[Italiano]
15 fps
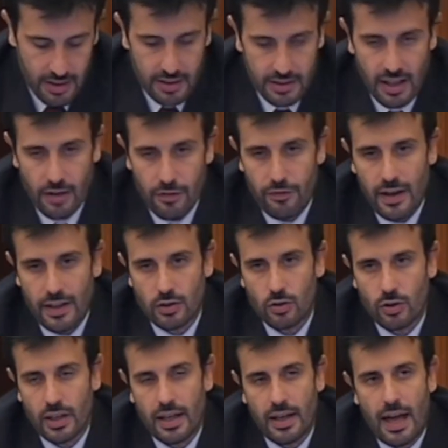dal
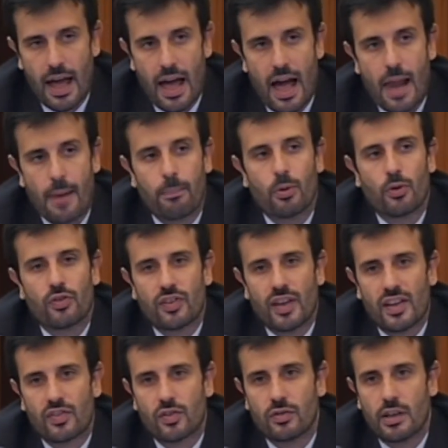fatto che al
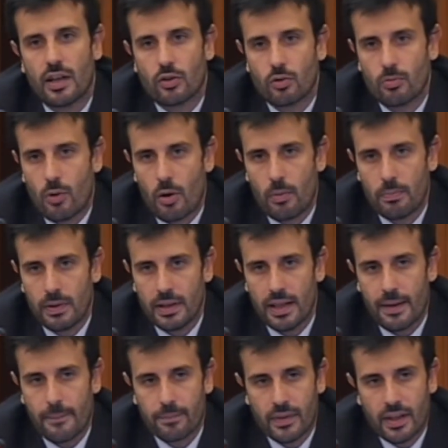possesso
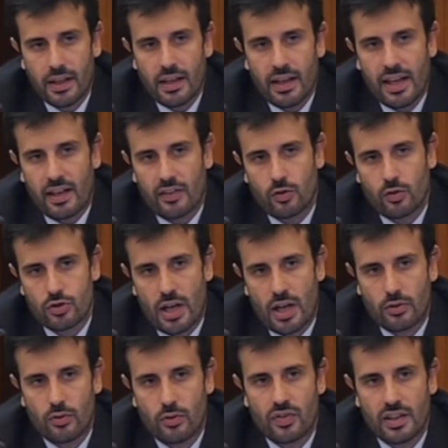dell'automobile è
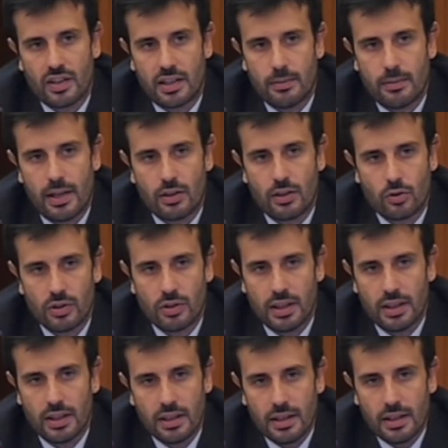associato un sentimento
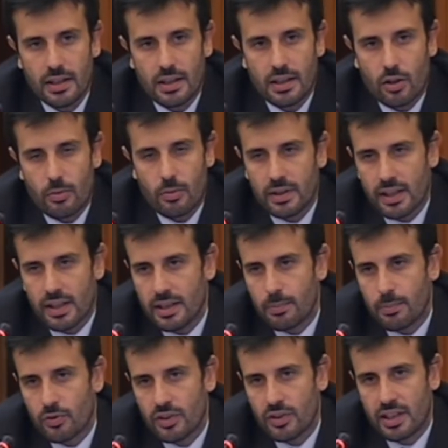di, dire, di
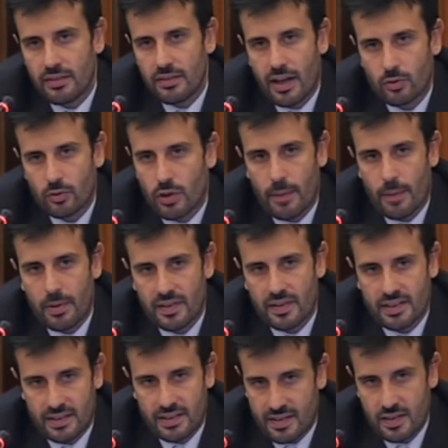positiva
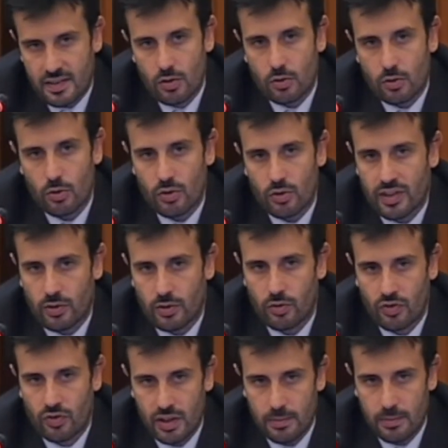autorappresentazione, uno status
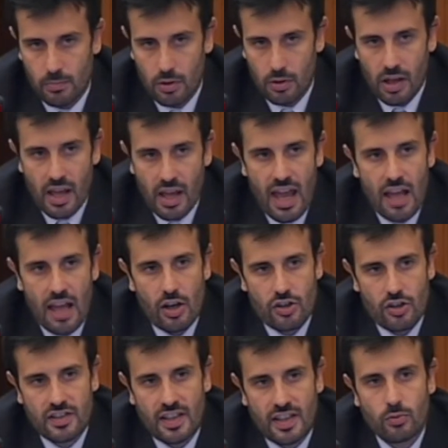symbol, allora
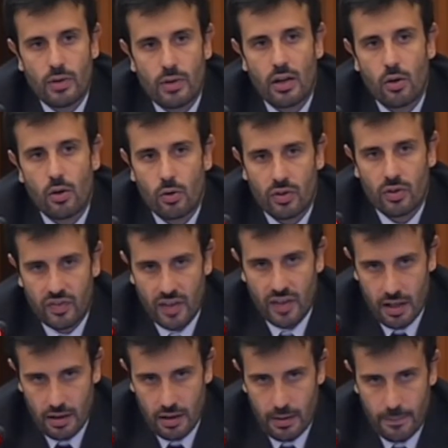c'è stata una corsa